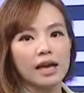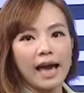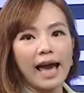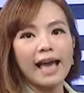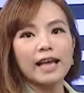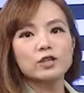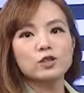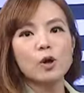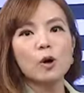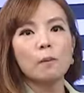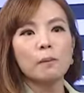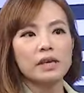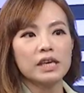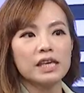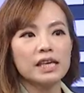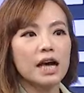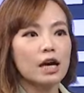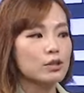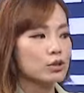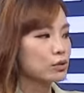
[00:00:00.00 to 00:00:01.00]
开宗明
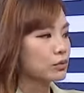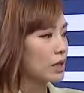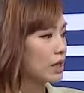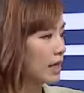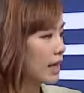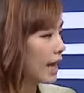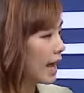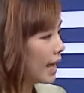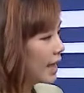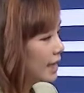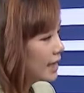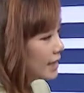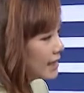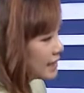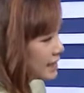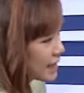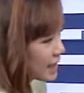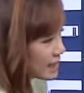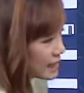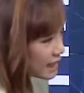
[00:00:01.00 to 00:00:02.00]
义告诉你啦，
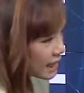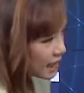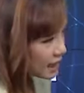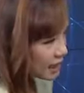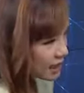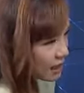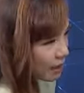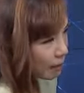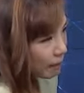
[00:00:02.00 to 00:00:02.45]
谢谢你